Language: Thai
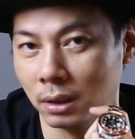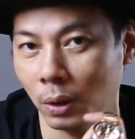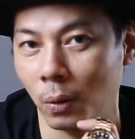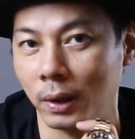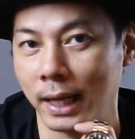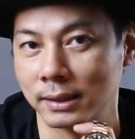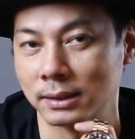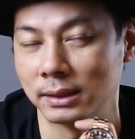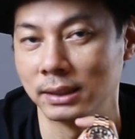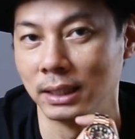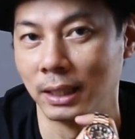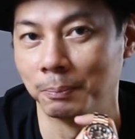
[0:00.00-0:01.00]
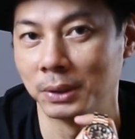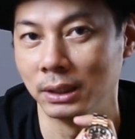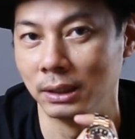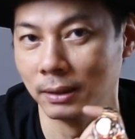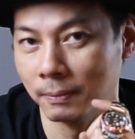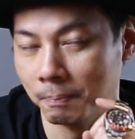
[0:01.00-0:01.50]
Rolex GMT
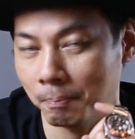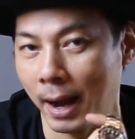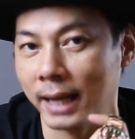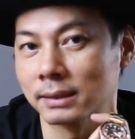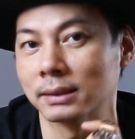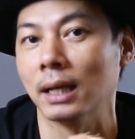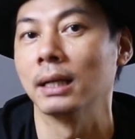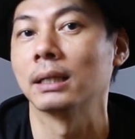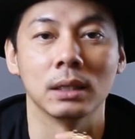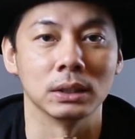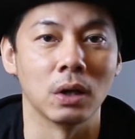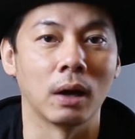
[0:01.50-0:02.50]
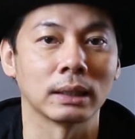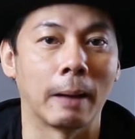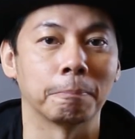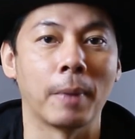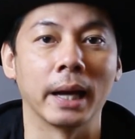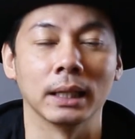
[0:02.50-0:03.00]
Master ย้อนก
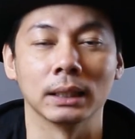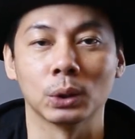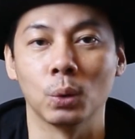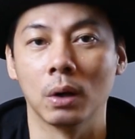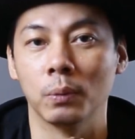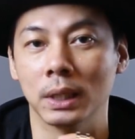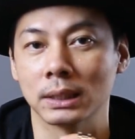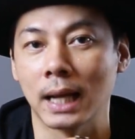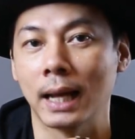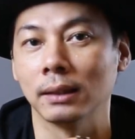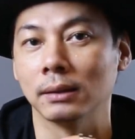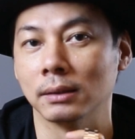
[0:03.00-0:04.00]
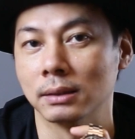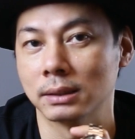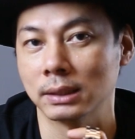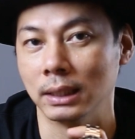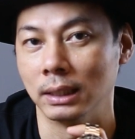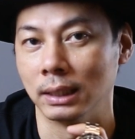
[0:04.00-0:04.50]
ลับไปในตัวเวอร์ชั่น
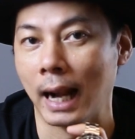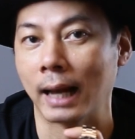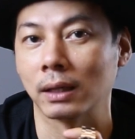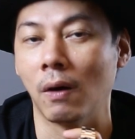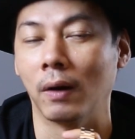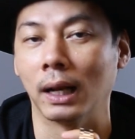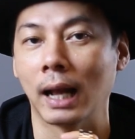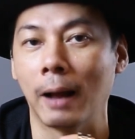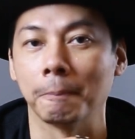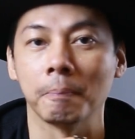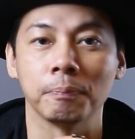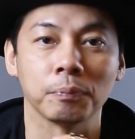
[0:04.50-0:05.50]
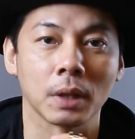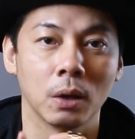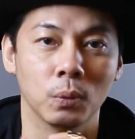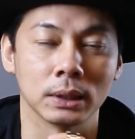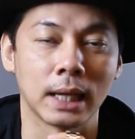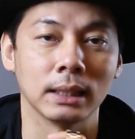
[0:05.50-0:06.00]
4หลักก่อนนะครับ
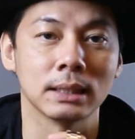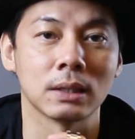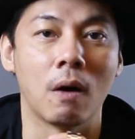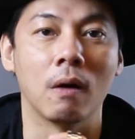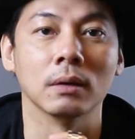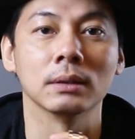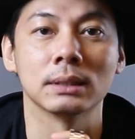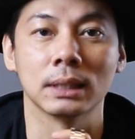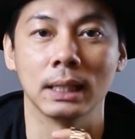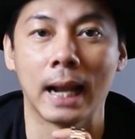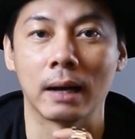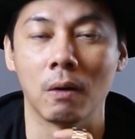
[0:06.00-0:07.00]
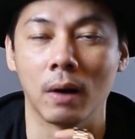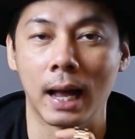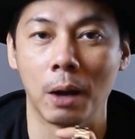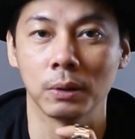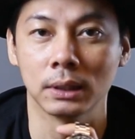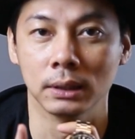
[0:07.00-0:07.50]
เวอร์ชันที่2 4หลักของ
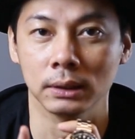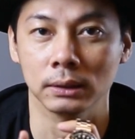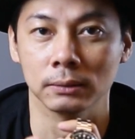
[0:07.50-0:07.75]
เขาคือ